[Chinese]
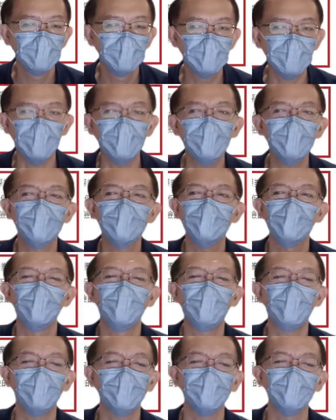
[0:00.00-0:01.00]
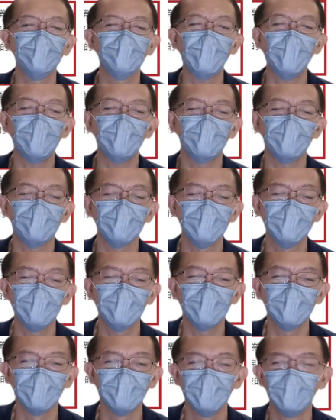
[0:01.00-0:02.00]
讲的什么话，真是太好
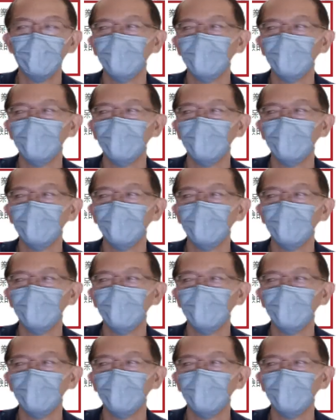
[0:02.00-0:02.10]
笑了。